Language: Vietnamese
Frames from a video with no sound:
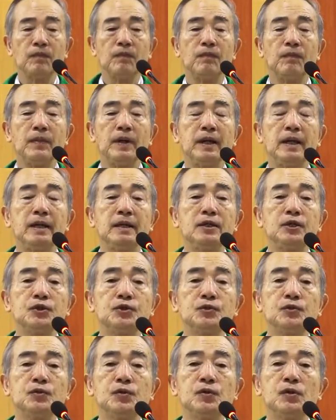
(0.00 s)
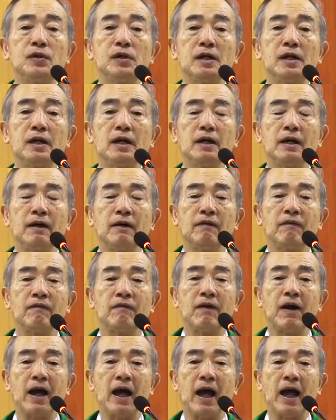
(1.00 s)
mến Chúa
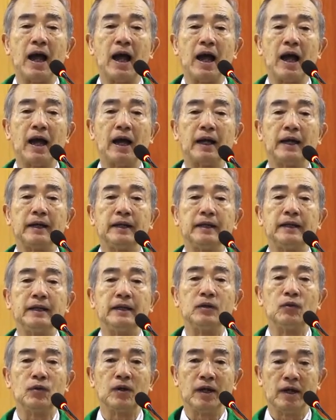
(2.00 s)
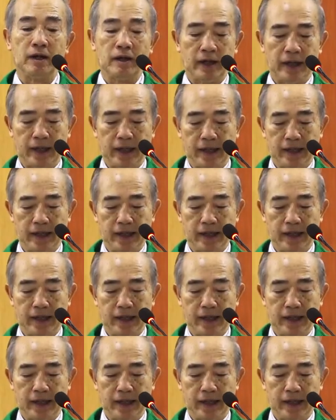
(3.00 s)
và yêu người.